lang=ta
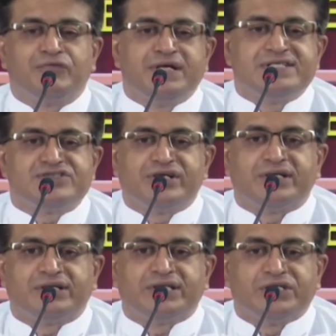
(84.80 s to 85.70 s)
கடன் வழங்க
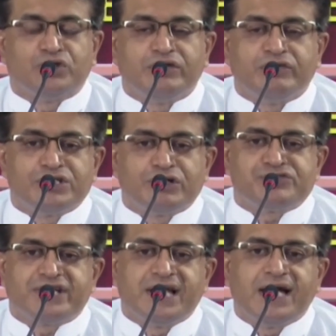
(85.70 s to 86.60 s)
முடியாது என மக்கள்
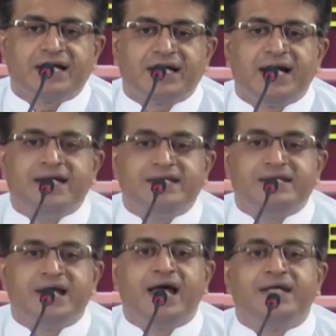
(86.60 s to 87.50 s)
மற்றும்
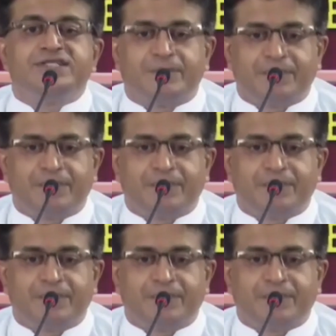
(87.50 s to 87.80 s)
இலங்கை வங்கிகள்